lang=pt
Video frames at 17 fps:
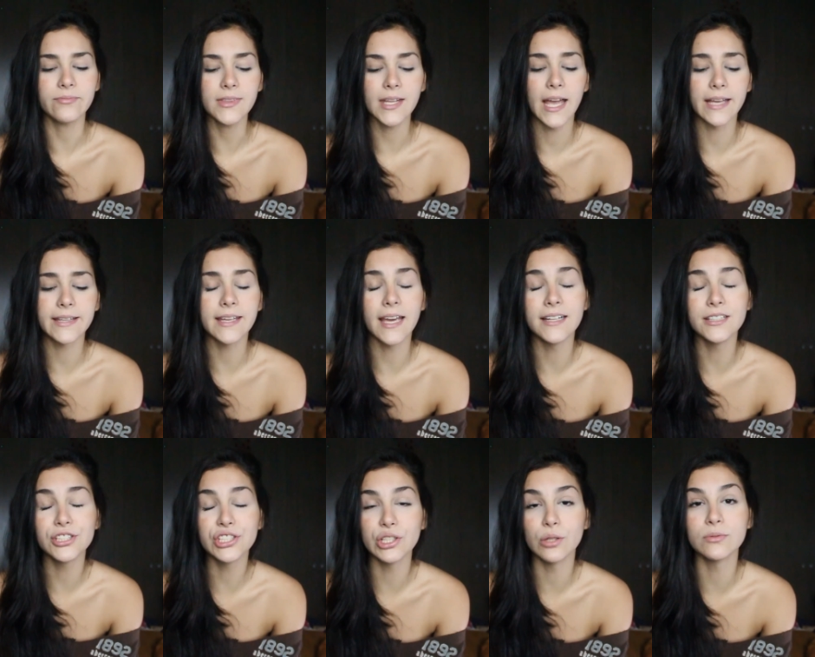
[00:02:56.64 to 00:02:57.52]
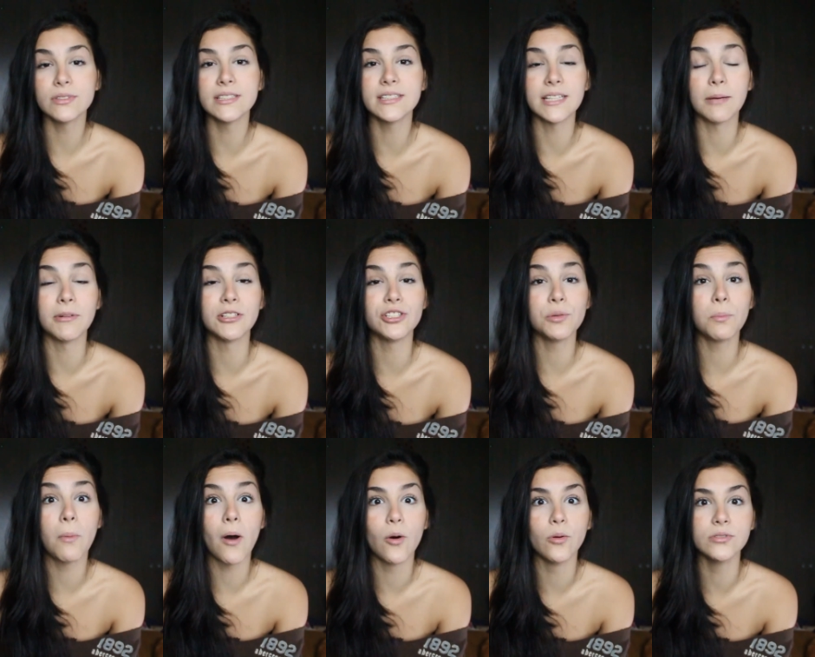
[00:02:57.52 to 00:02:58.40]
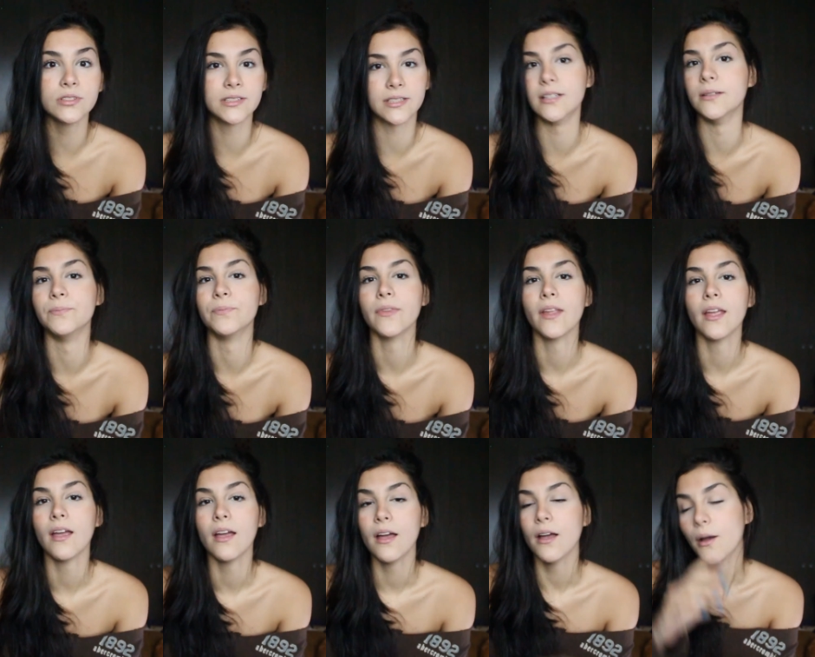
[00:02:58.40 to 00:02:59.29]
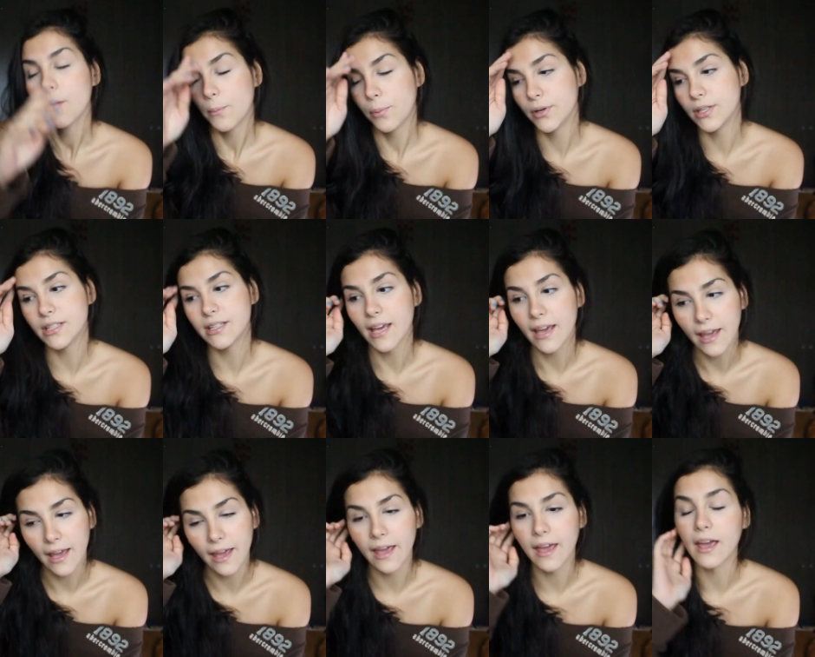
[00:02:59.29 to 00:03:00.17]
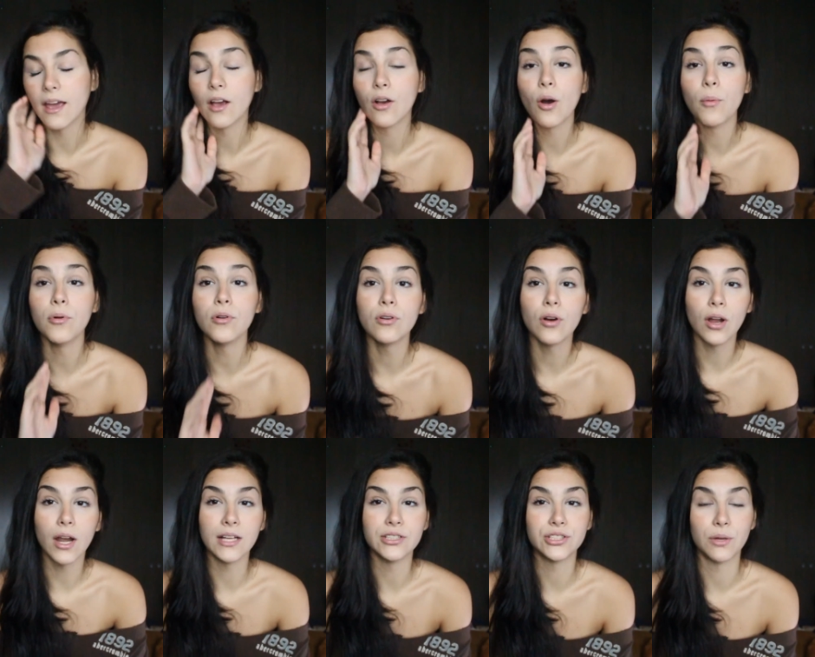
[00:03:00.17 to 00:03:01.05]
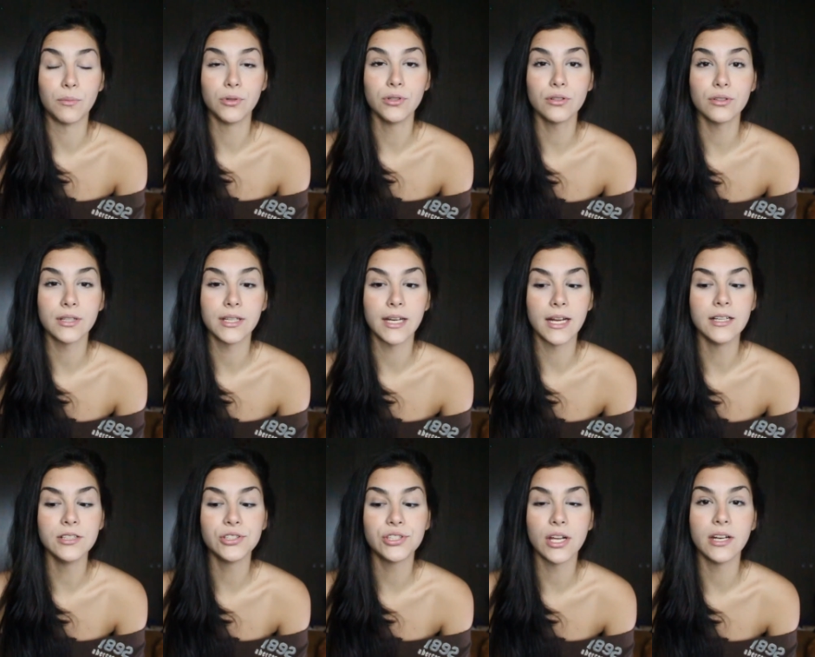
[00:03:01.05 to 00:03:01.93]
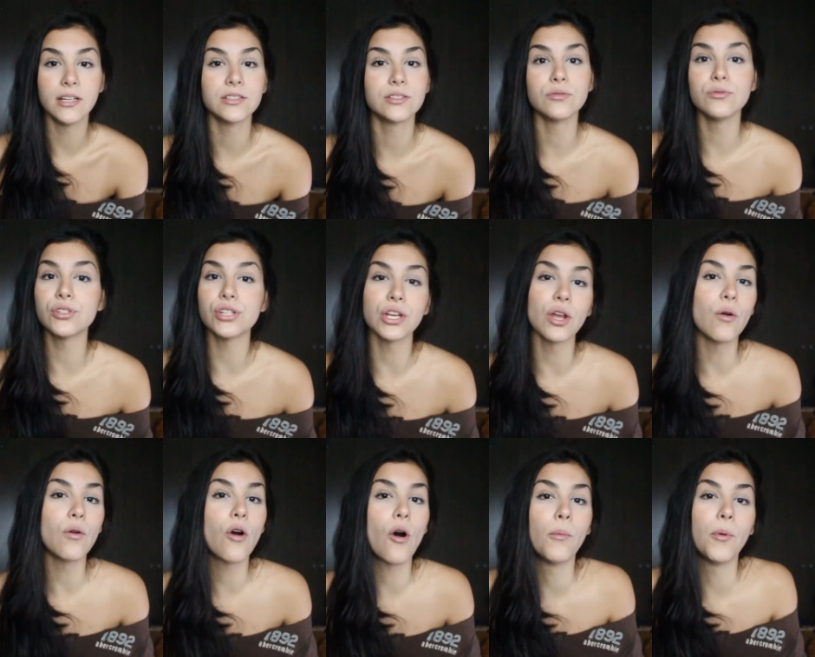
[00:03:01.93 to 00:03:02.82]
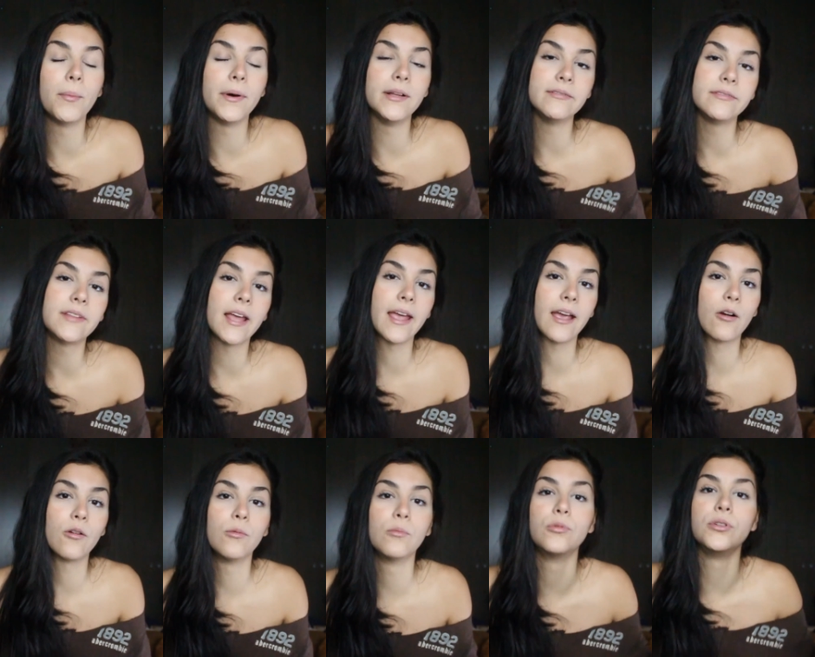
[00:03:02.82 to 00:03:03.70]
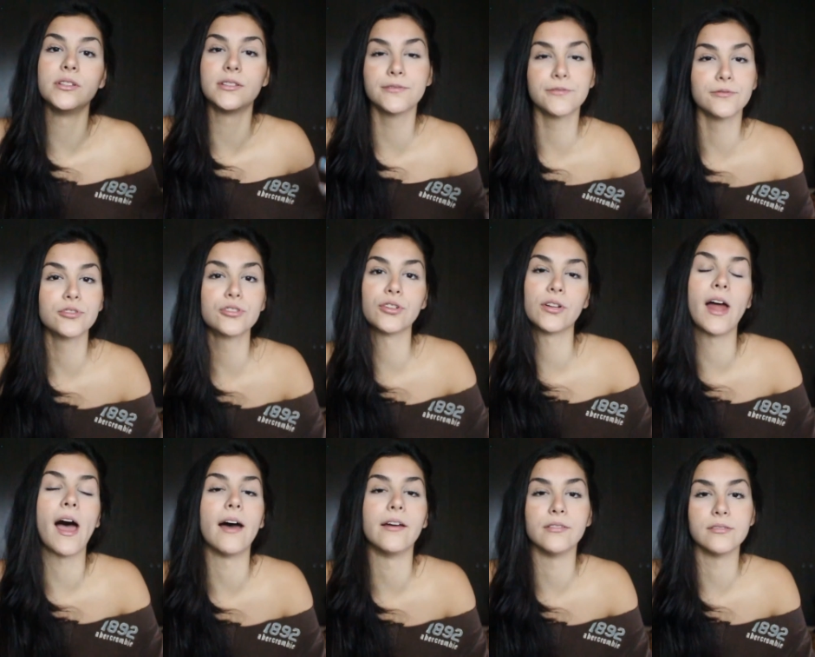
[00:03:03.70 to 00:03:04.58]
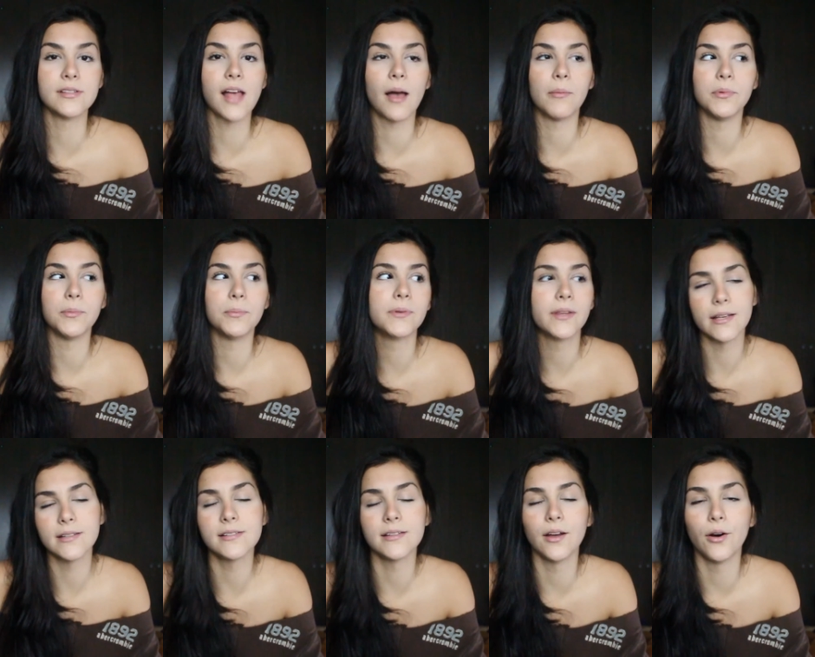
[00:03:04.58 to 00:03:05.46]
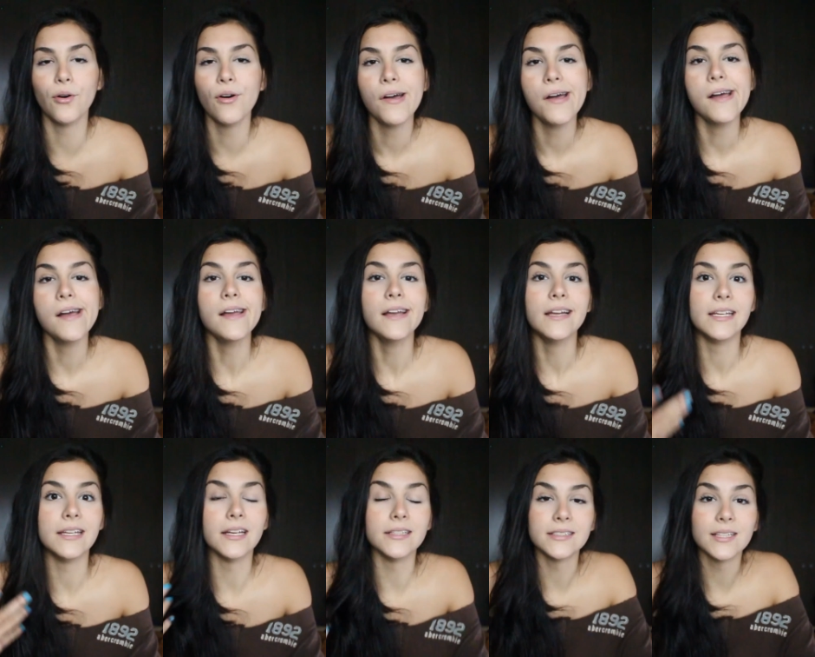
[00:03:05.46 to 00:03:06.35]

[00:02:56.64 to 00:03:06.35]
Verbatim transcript: é que eles tinham um sistema de bolsa. Porque como um colégio é muito grande, eles não tinham como manter com muitos funcionários, sabe? Porque senão ia